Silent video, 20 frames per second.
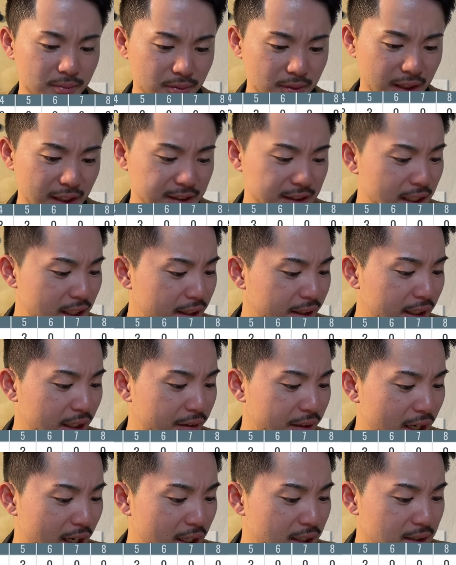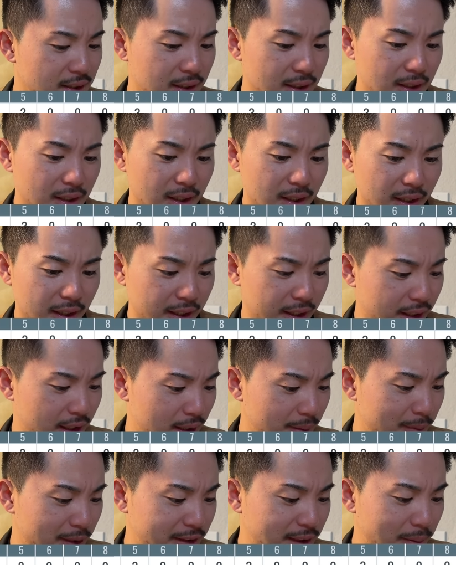で、3回裏、
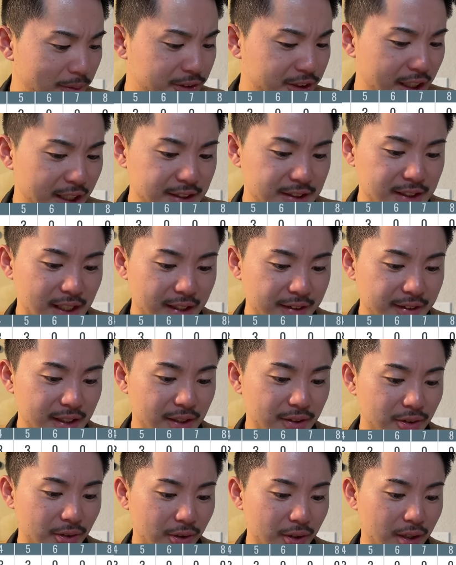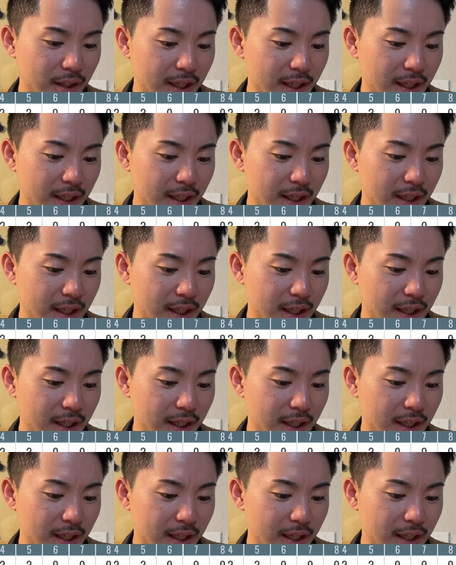えー、またもジャイアンツ3点と、